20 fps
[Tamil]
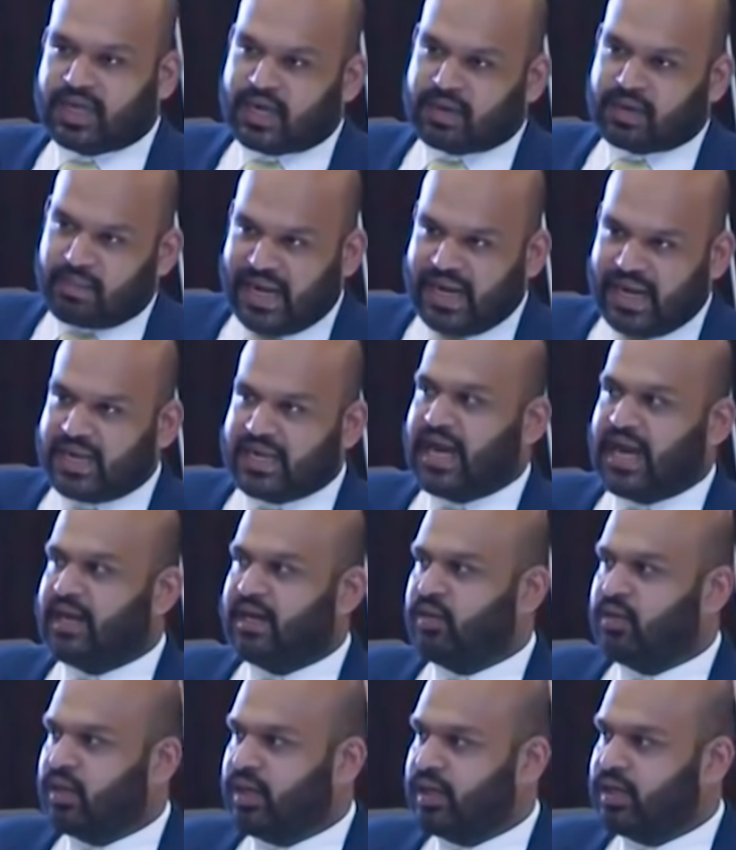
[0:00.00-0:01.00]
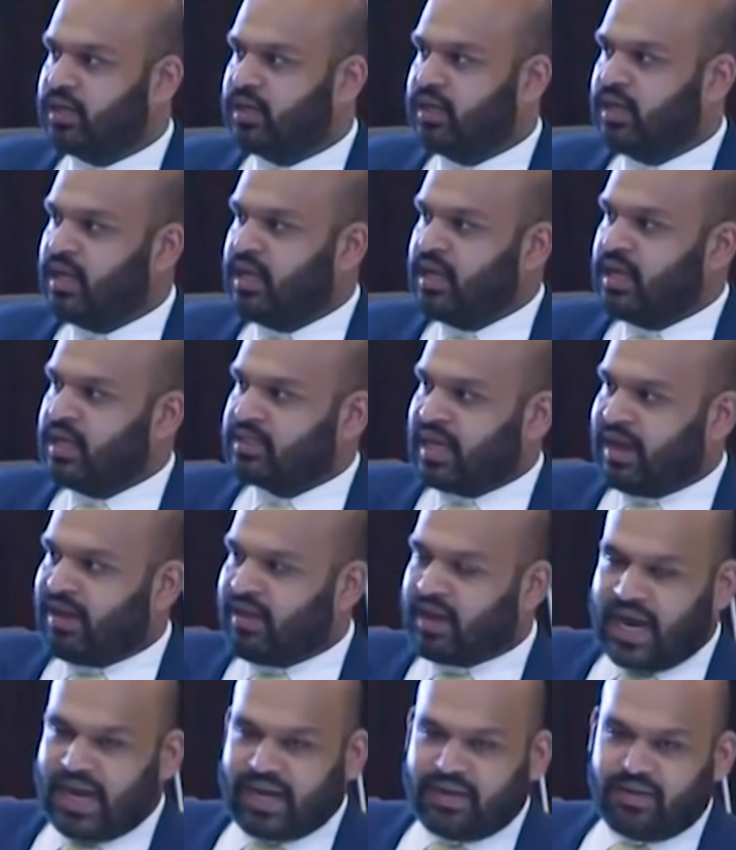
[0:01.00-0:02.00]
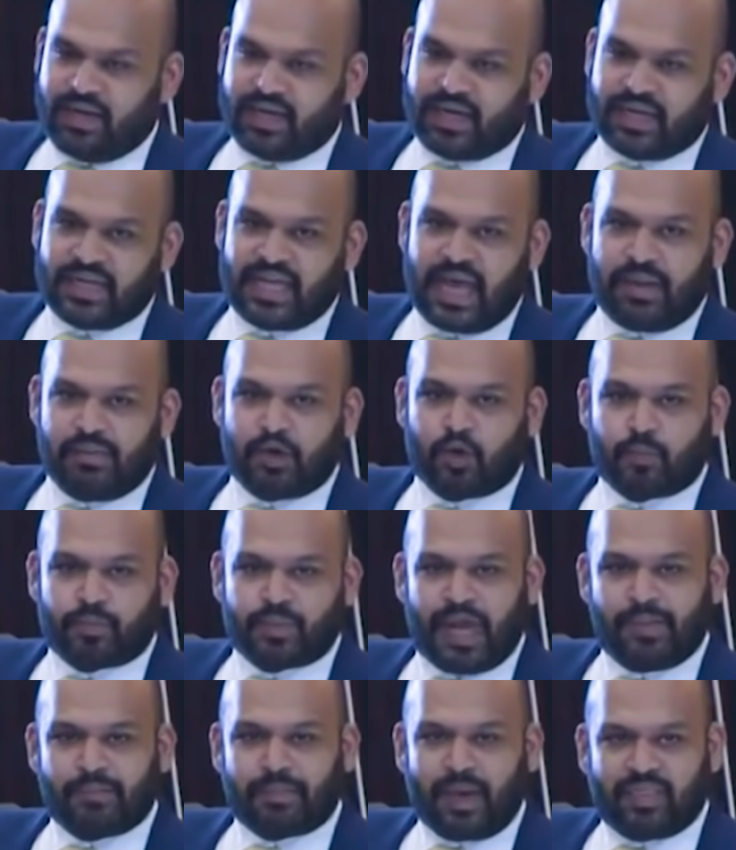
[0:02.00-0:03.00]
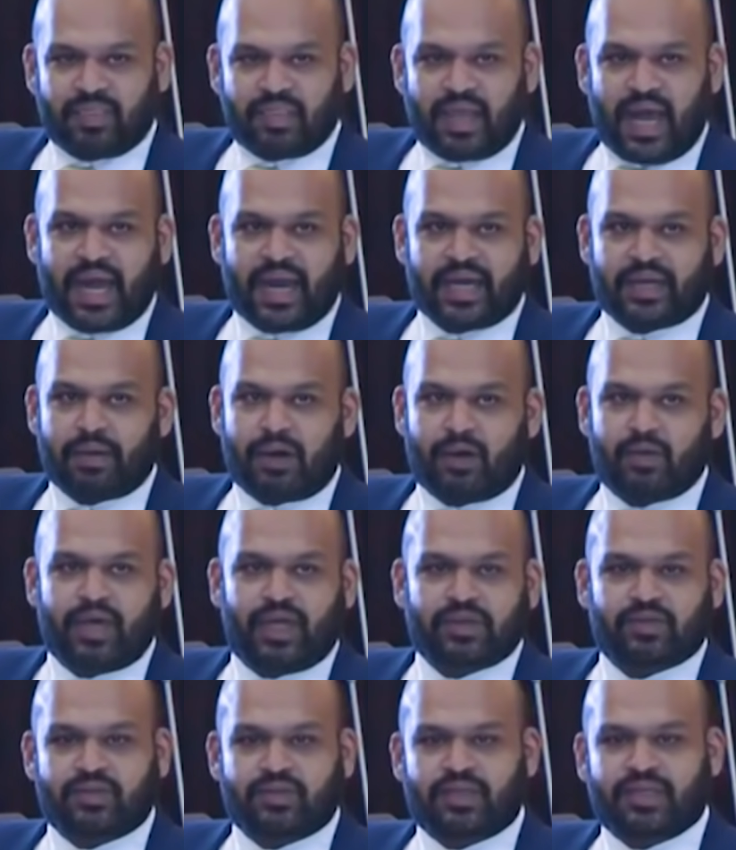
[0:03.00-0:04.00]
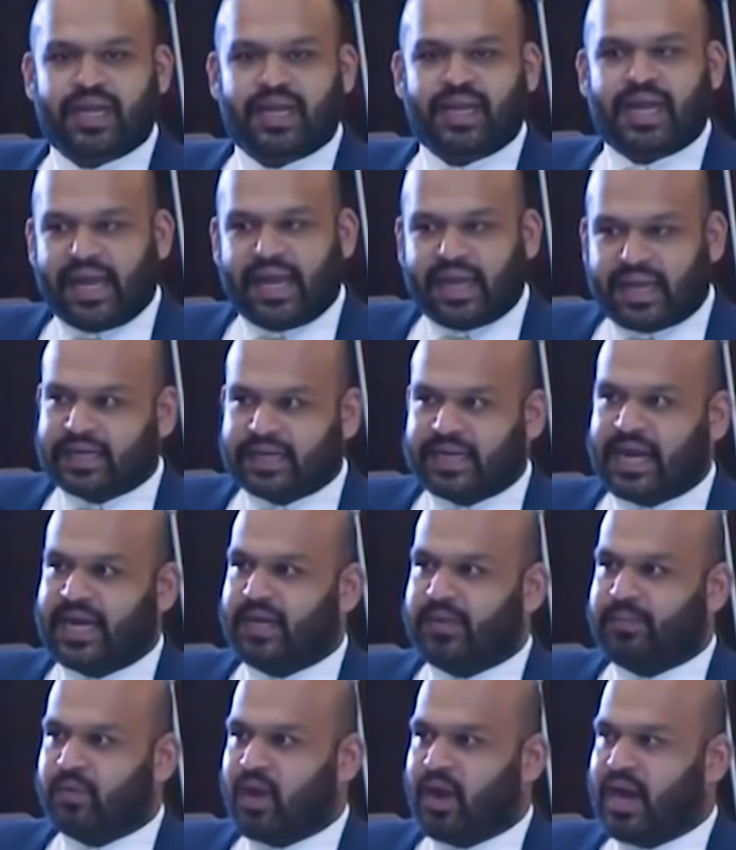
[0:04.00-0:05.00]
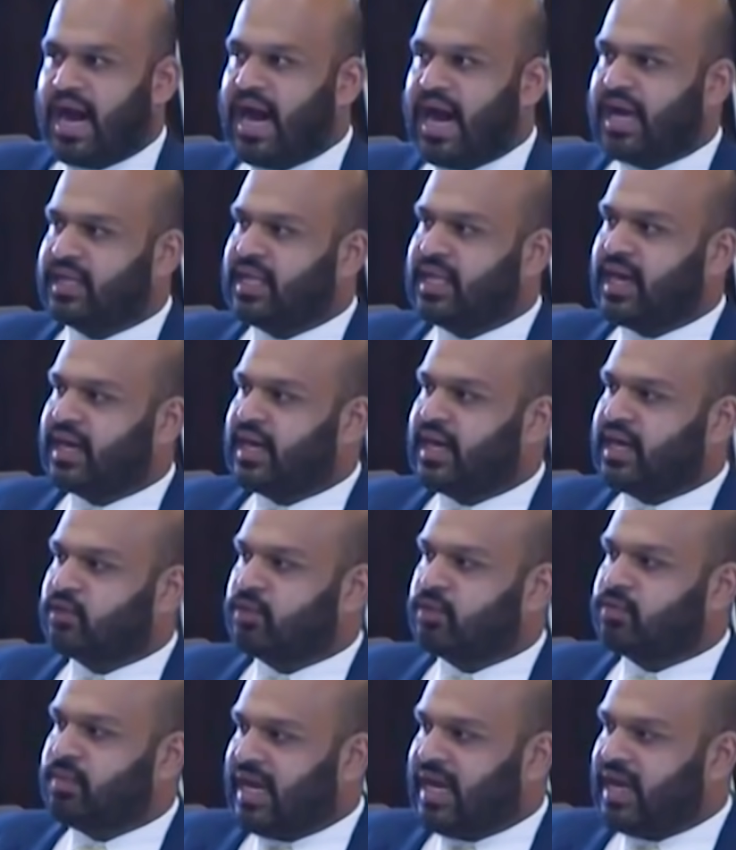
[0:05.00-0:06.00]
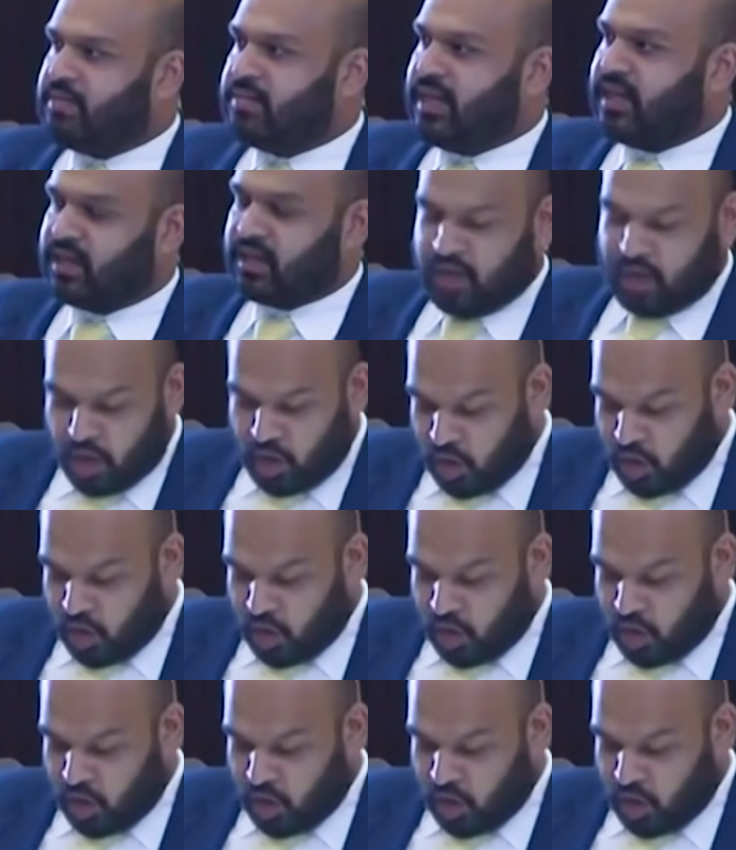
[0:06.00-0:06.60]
தொடர்ந்து கருத்து வெளியிட்ட நாடாளுமன்ற உறுப்பினர் ராசமாணிக்கம் சாணக்கியன் புலம்பெயர் தமிழர்களுடன்